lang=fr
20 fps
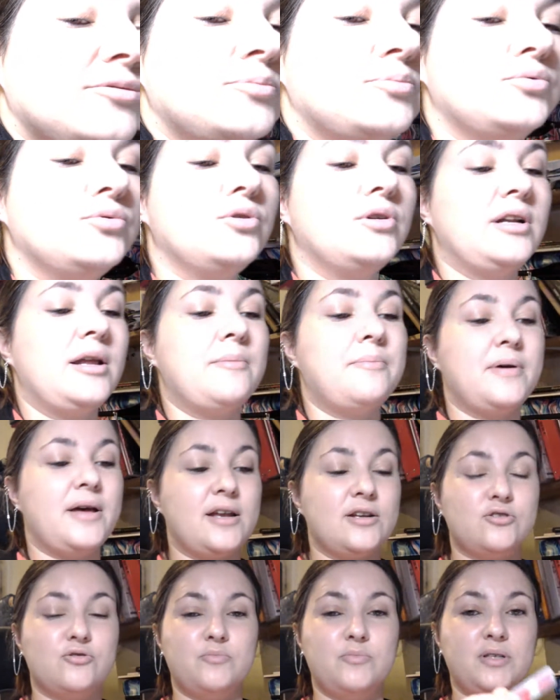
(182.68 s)
livres pour la
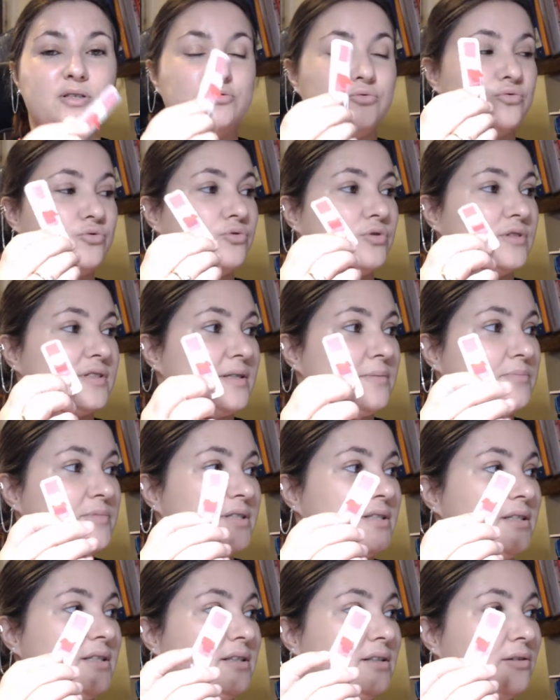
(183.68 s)
page, je mets toujours ces
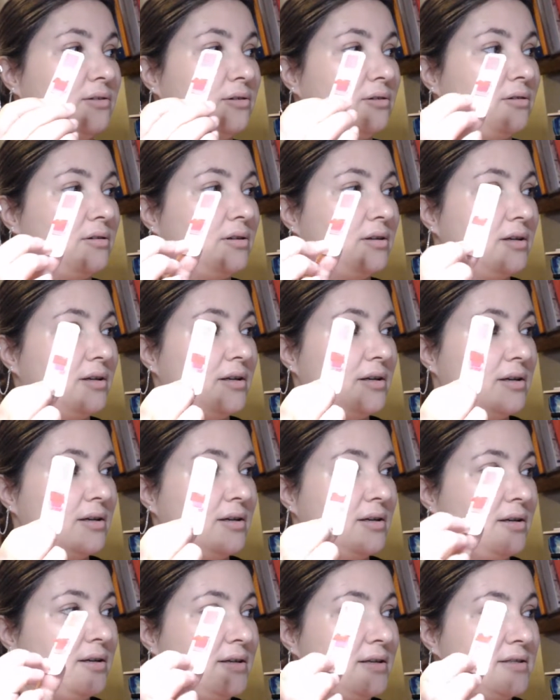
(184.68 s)
petits,
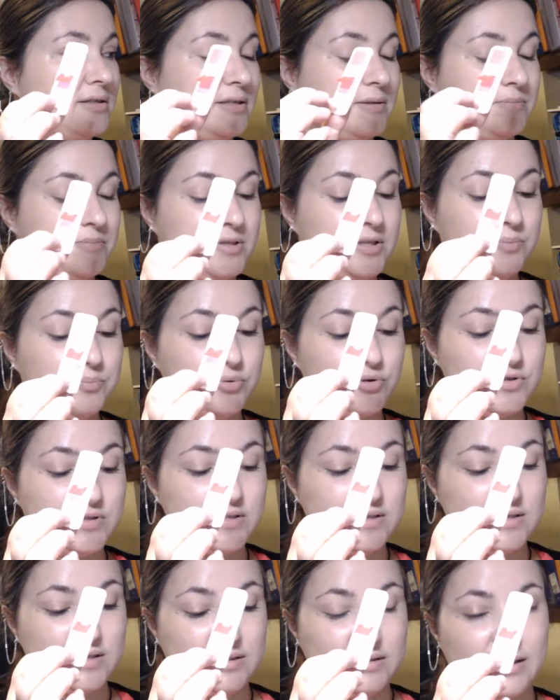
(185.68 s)
ces petits
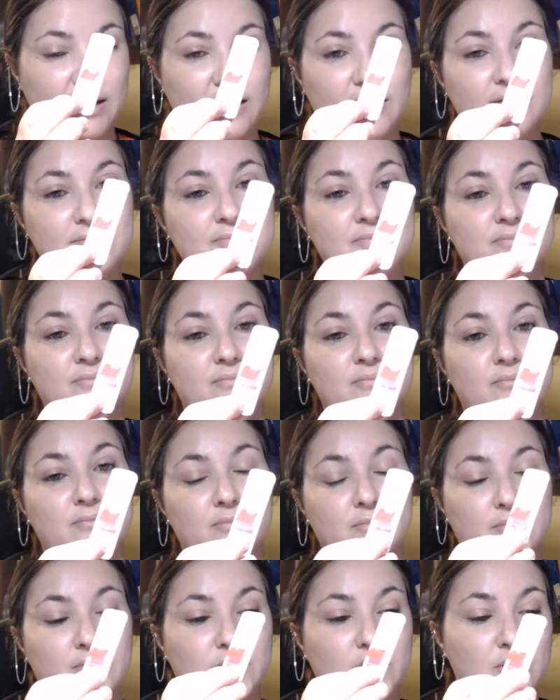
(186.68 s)
post-it là.
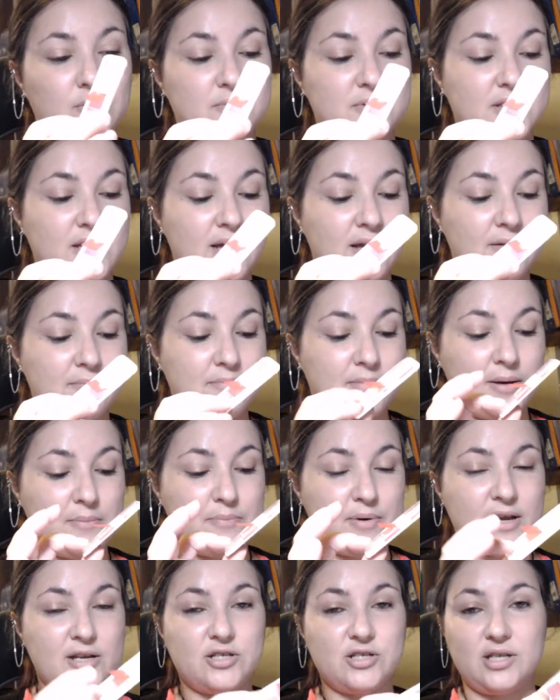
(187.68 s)
Comme ça,
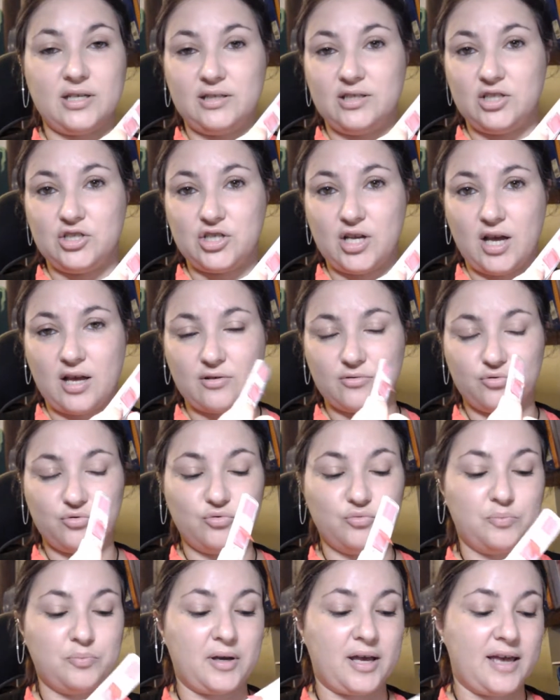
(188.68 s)
ma page est déjà
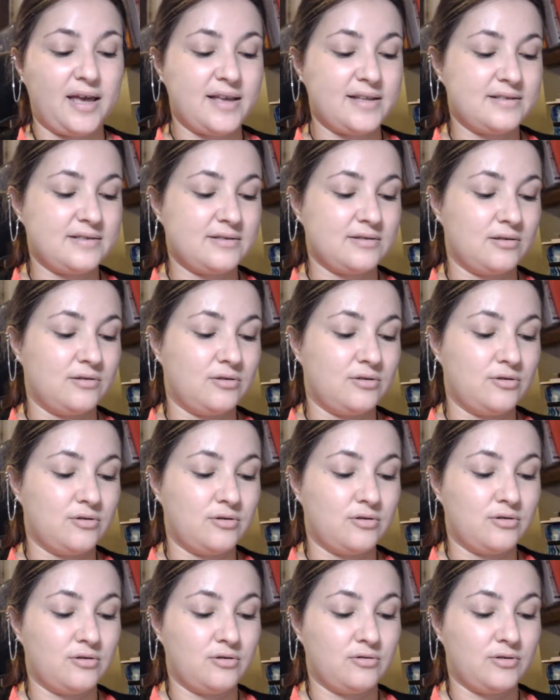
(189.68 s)
toute prête.
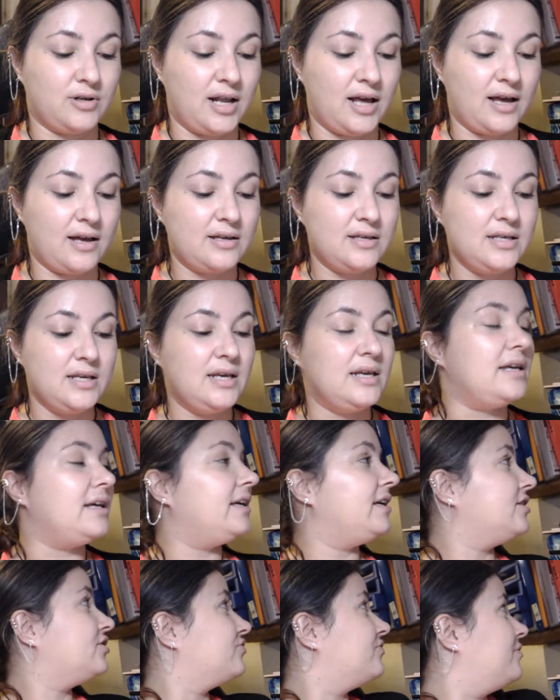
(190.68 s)
Euh, voilà.
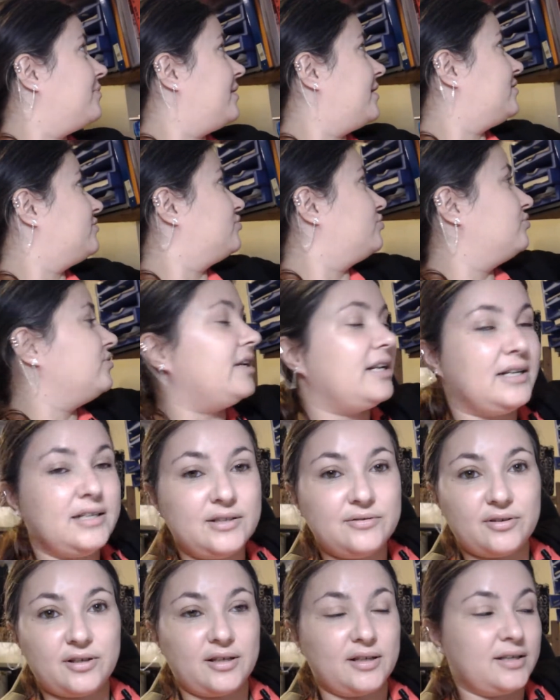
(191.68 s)
Et je vais mettre tous les
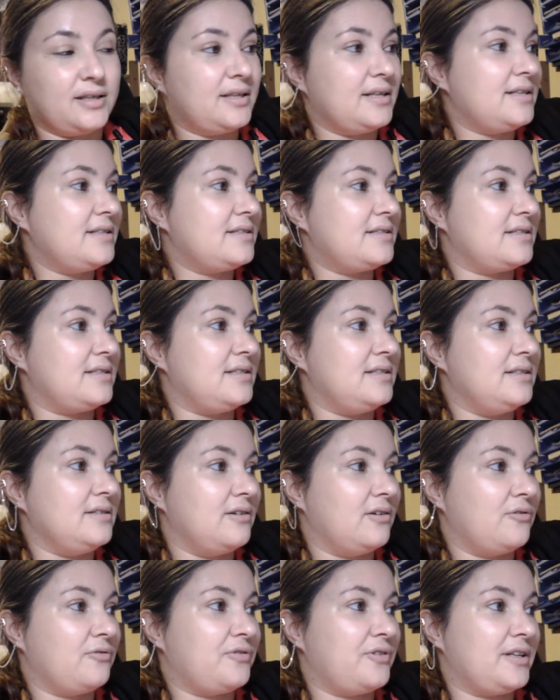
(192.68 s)
livres
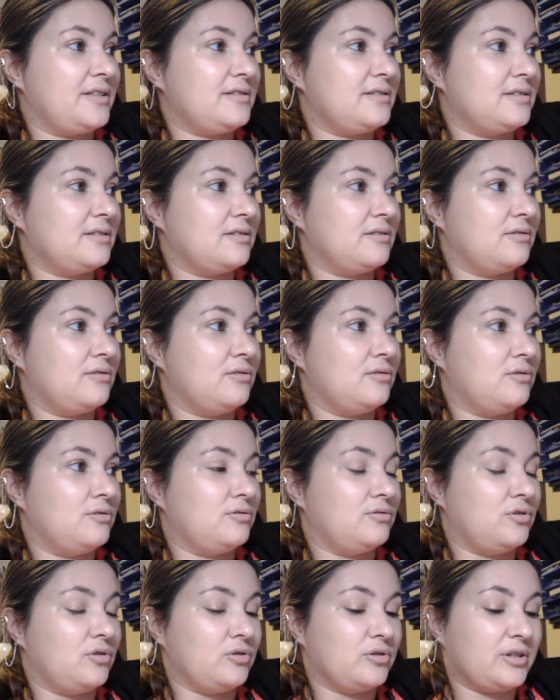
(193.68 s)
ici, en fait, euh,
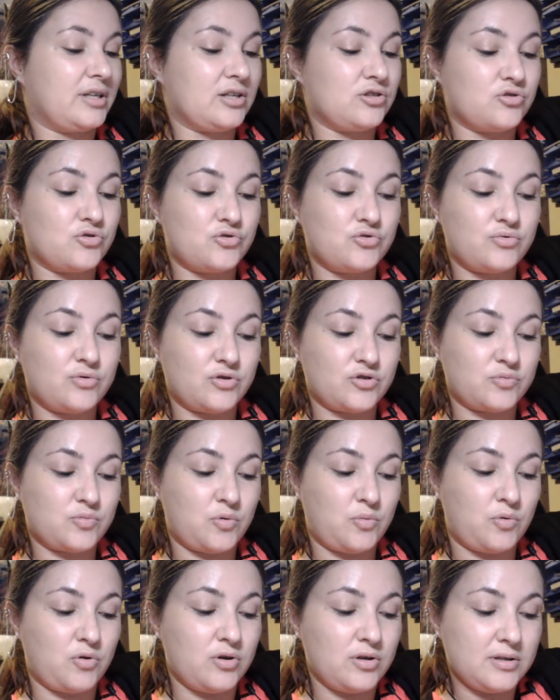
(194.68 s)
dans lesquels je suis en
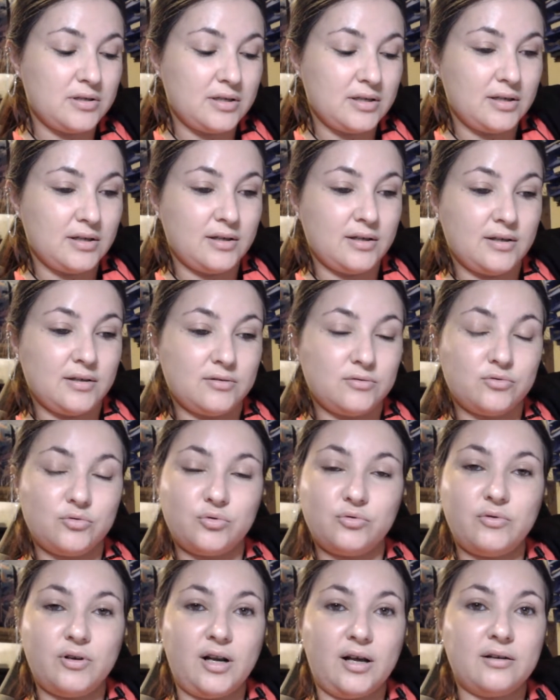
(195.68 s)
ce moment.
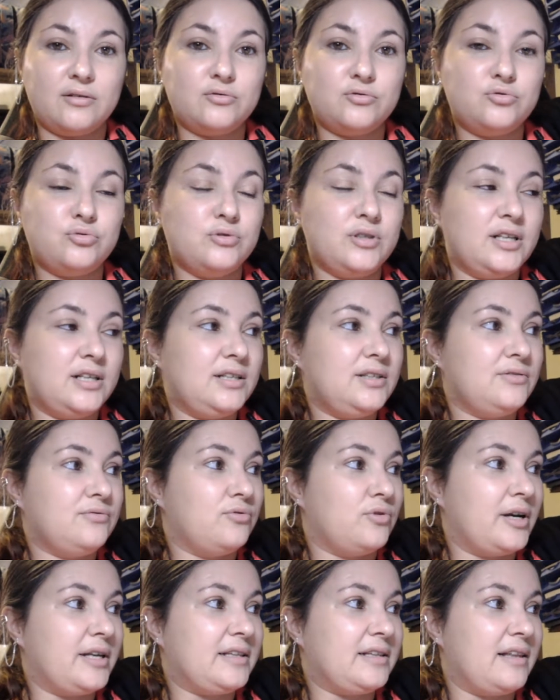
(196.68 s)
Donc voilà, tous les
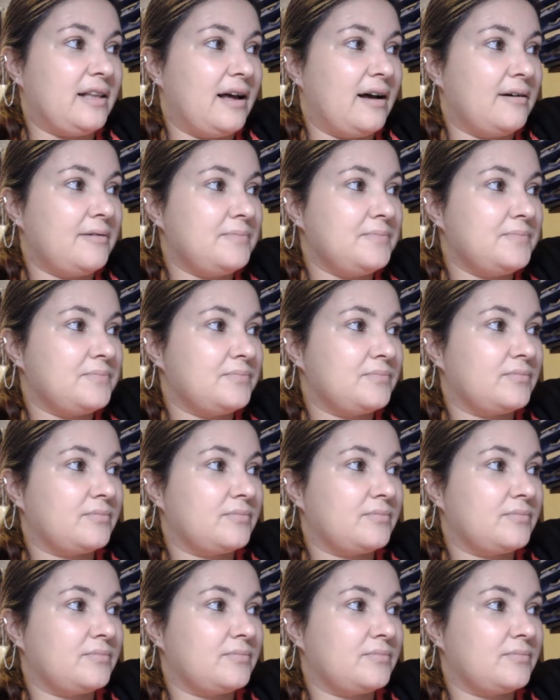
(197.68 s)
livres vont être là.